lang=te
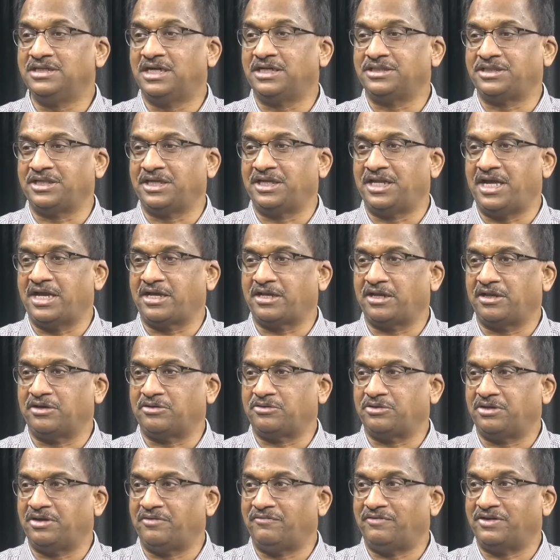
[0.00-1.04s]
జాతీయ
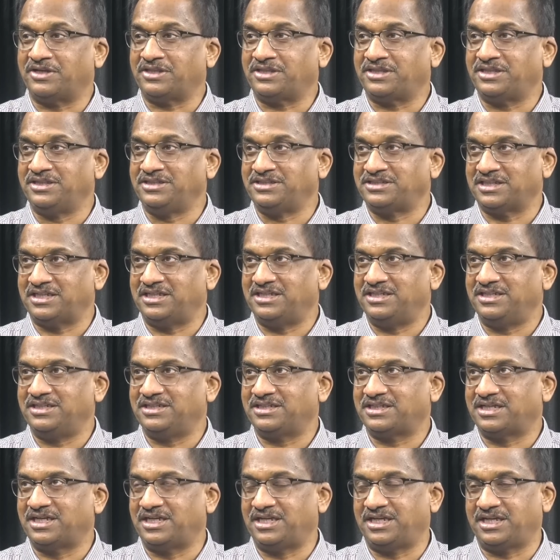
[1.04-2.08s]
నాయకులకు కూడా వర్తించాలి
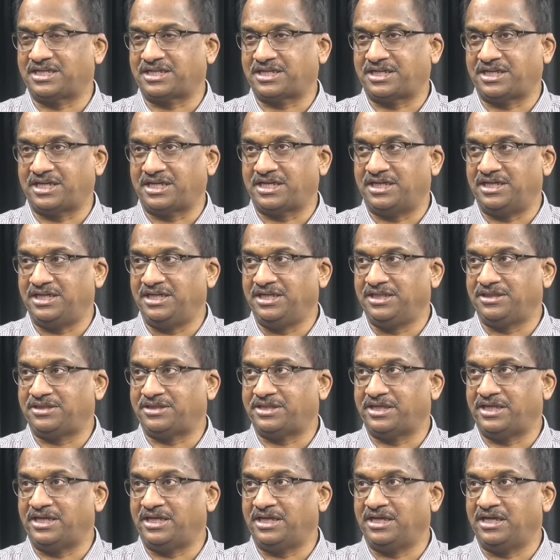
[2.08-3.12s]
కనెక్ట్ కానీ
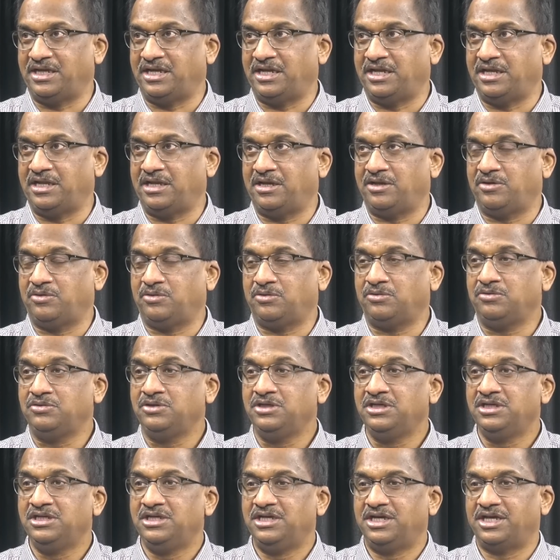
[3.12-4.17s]
తెలంగాణలో
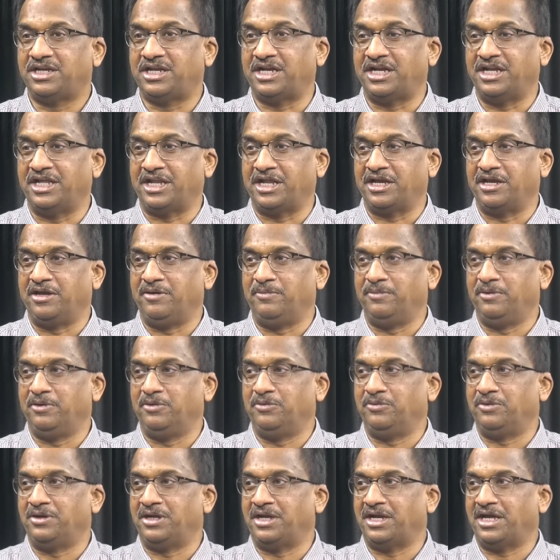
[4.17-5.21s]
రణరంగంలో
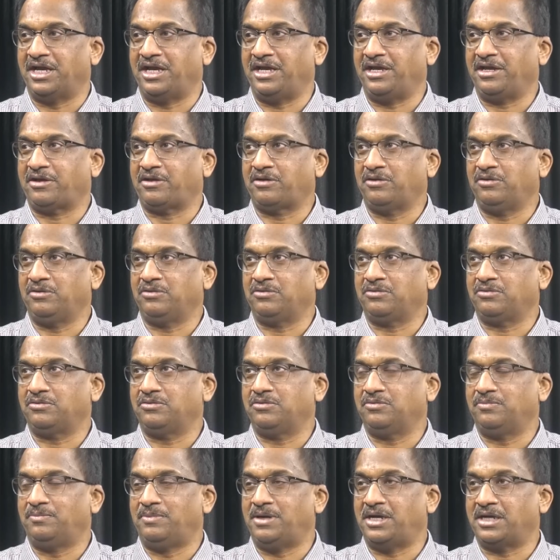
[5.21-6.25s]
ఉన్న నాయకులు
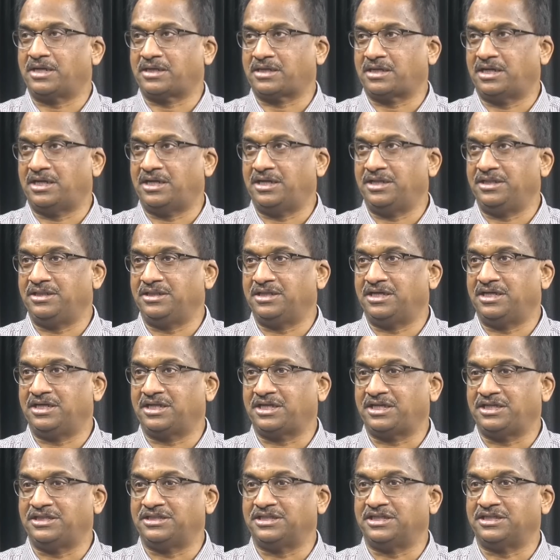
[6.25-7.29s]
మాట్లాడిన
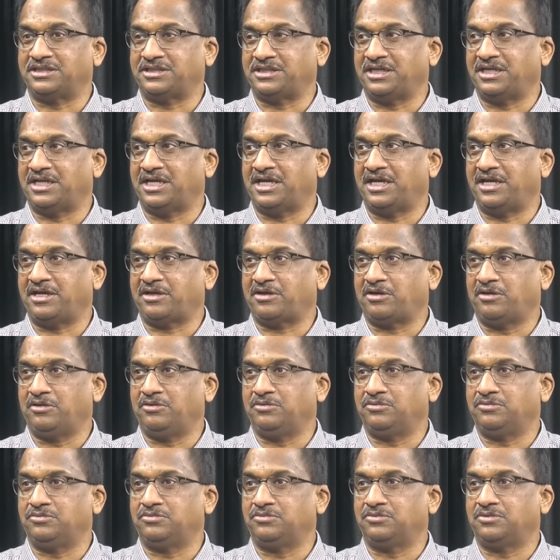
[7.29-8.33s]
దానికి జాతీయ నాయకులు
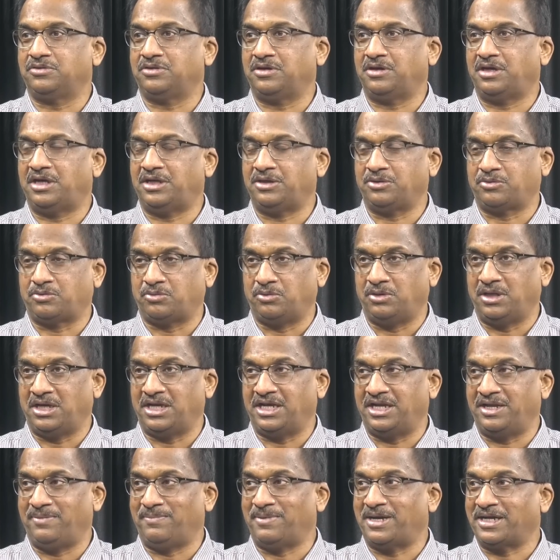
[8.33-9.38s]

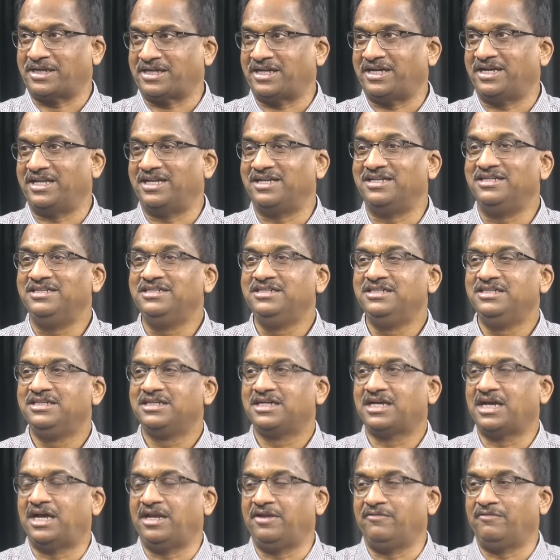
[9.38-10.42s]
అనుకూలంగానే మాట్లాడాలి
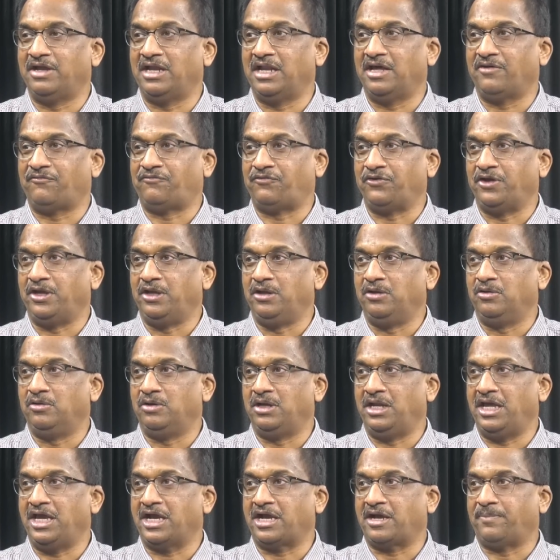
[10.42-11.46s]
కానీ వాళ్ళ ఫీల్డ్
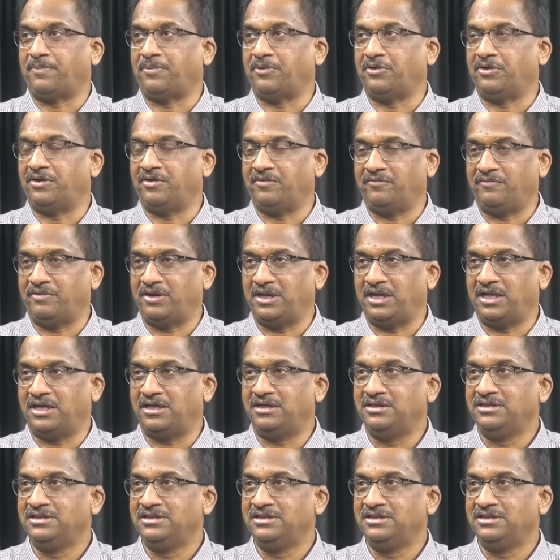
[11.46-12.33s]
లేకపోవడం వల్ల